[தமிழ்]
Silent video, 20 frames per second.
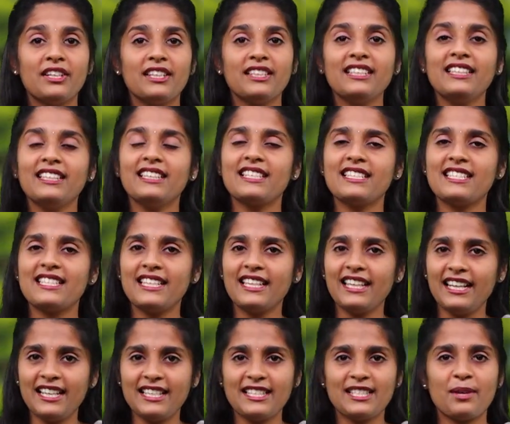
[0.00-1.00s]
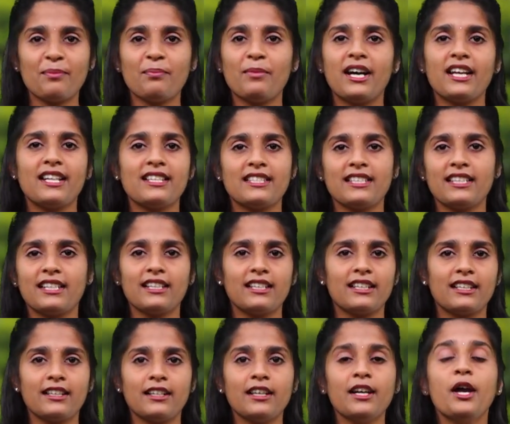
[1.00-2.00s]
வந்து இந்த சீரக சம்பா அரிசிக்கு
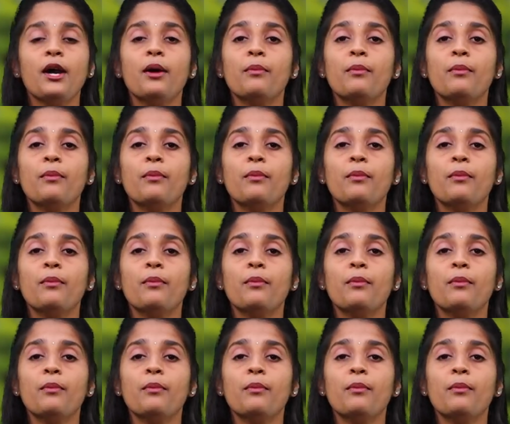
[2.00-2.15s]
இருக்குது